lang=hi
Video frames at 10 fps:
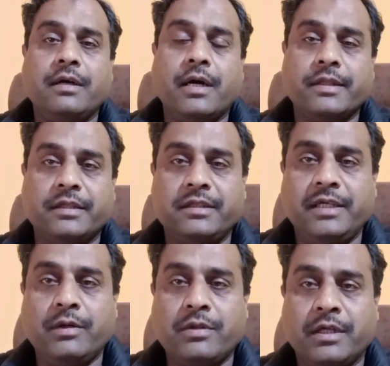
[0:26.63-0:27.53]
आ सकते
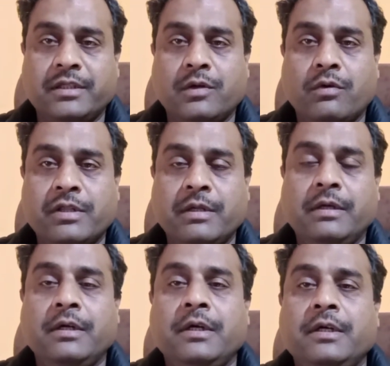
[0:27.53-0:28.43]
हैं और ज़्यादातर कौन से
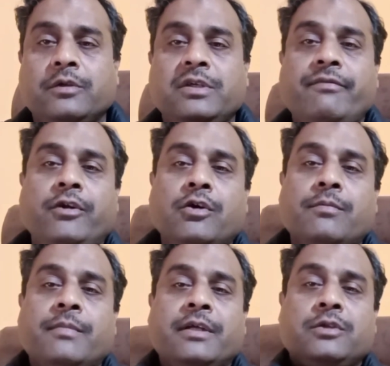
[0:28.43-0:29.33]
तो ये
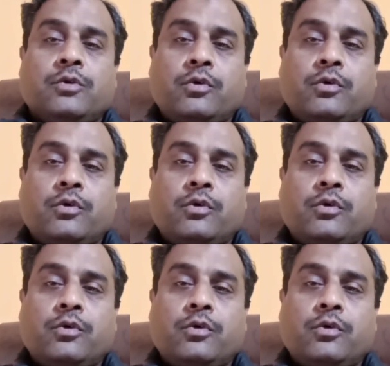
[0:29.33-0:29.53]
वीडियो हमारे